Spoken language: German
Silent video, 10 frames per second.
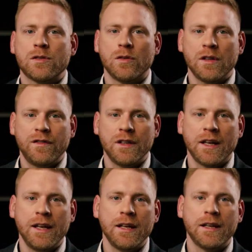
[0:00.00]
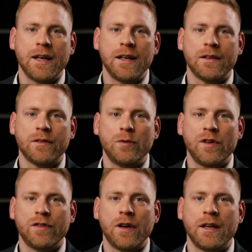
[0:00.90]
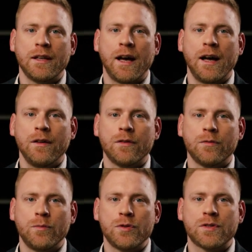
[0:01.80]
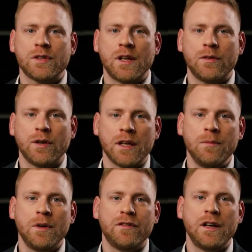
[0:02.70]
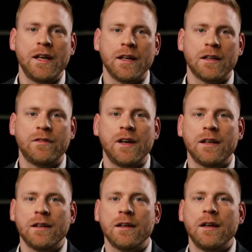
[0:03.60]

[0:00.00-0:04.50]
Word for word: Sonderverträge gelten nur für ein Jahr und müssen dadurch immer verlängert werden.